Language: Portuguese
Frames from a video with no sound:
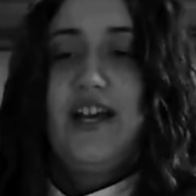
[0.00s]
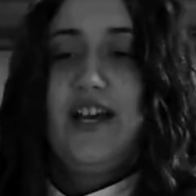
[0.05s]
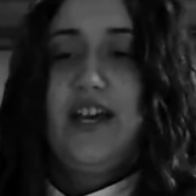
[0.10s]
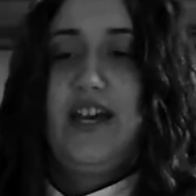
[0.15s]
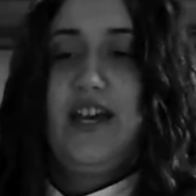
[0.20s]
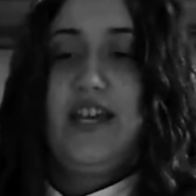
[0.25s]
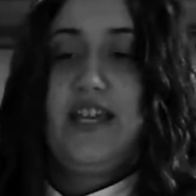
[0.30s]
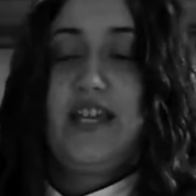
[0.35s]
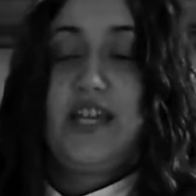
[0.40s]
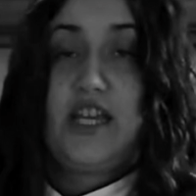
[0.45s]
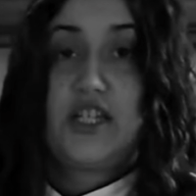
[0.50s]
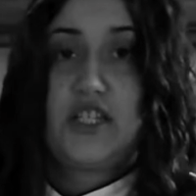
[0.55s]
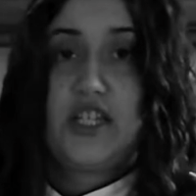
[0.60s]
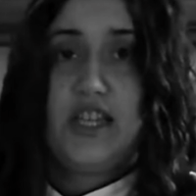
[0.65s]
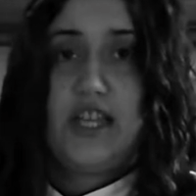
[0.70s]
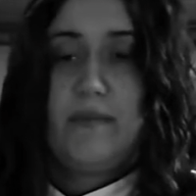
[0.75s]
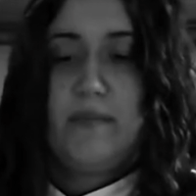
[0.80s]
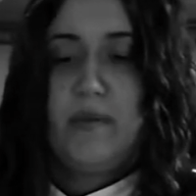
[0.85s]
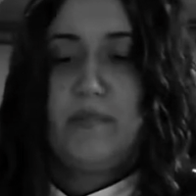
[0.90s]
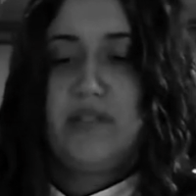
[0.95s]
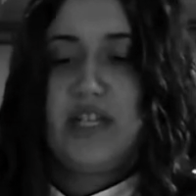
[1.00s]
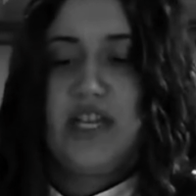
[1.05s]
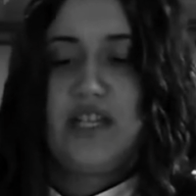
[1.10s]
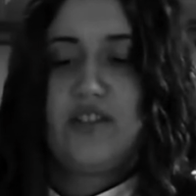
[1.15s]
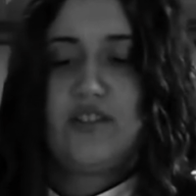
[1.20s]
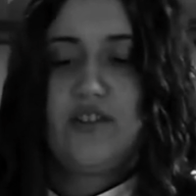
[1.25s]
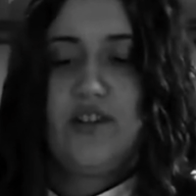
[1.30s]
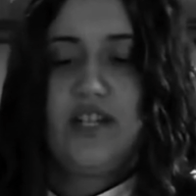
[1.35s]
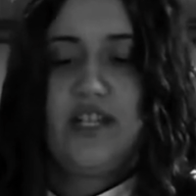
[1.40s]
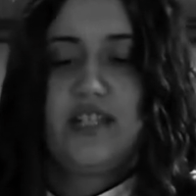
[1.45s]
Ah, esta dá mesmo
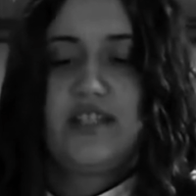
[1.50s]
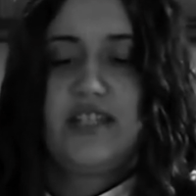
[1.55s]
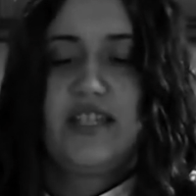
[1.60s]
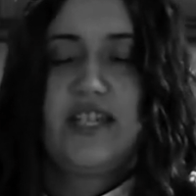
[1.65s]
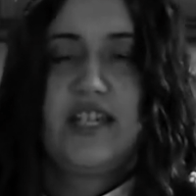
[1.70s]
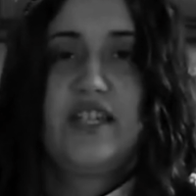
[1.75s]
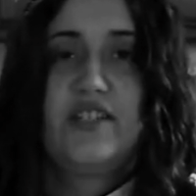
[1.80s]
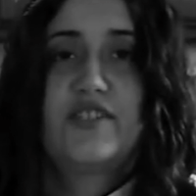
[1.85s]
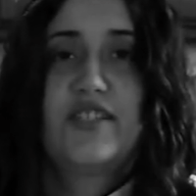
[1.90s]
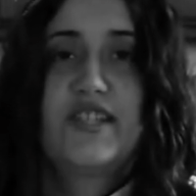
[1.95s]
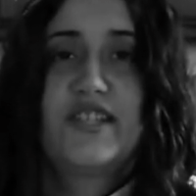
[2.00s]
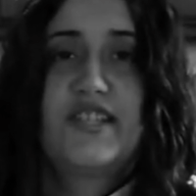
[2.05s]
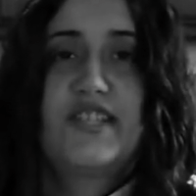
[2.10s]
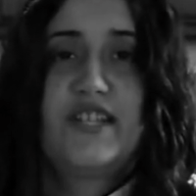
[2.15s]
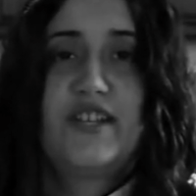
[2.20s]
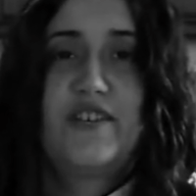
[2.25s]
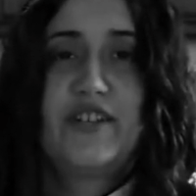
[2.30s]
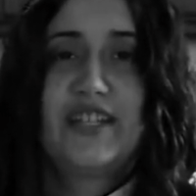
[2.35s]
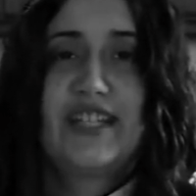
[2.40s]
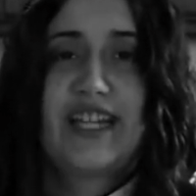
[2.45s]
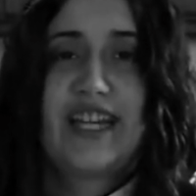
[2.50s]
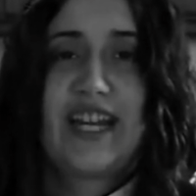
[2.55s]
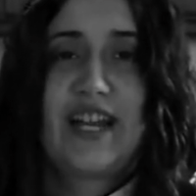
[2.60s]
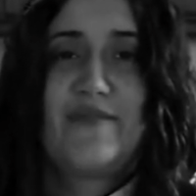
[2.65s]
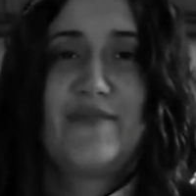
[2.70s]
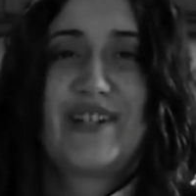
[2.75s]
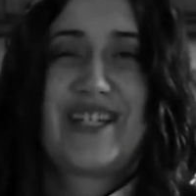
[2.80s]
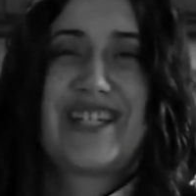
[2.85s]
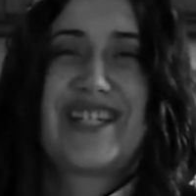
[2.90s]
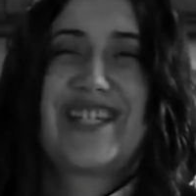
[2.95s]
leite, olha, tem aqui 250
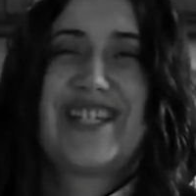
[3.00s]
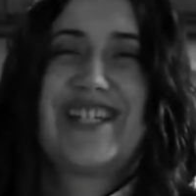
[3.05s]
gramas.